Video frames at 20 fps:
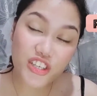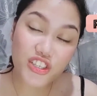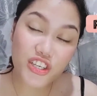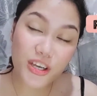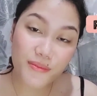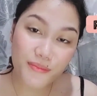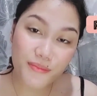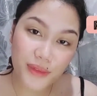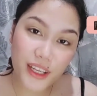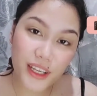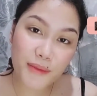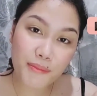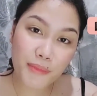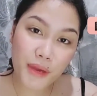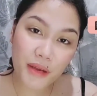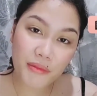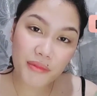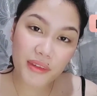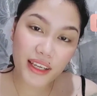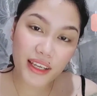Siyempre,
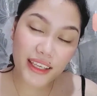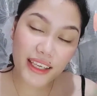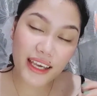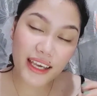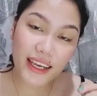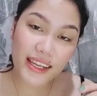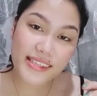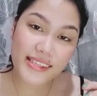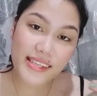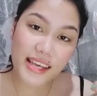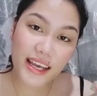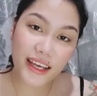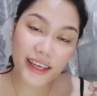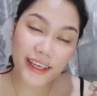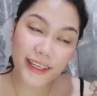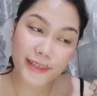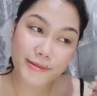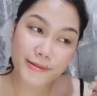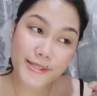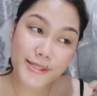pag may nangyari sa
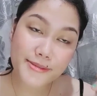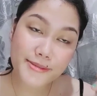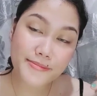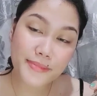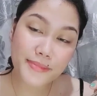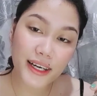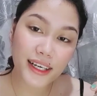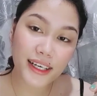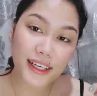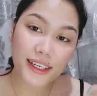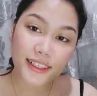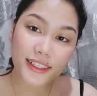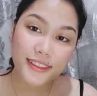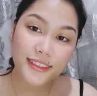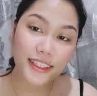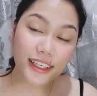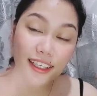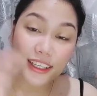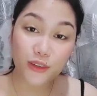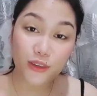akin nung sama,
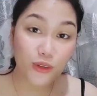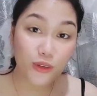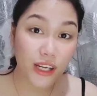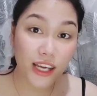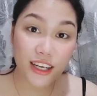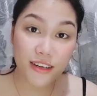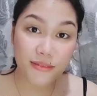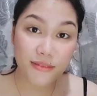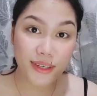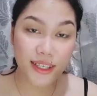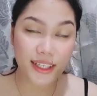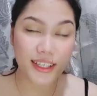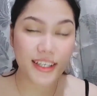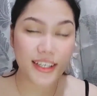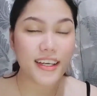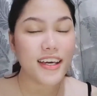sana wala naman,